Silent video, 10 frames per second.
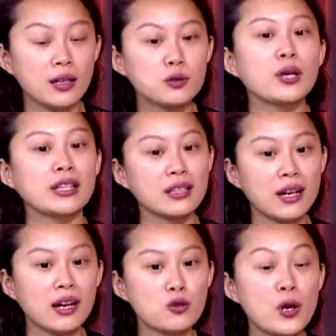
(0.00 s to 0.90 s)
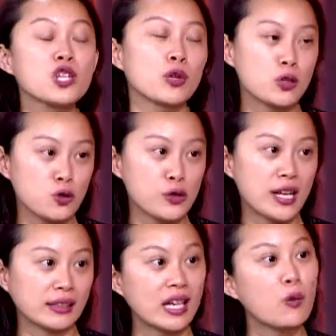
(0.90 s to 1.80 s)
对灯呃，我很喜欢剧
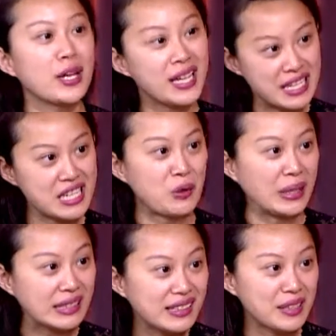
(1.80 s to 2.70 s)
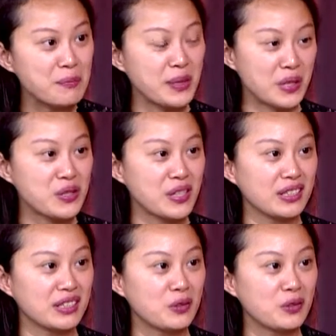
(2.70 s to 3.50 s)
场，但我也很喜欢灯本身。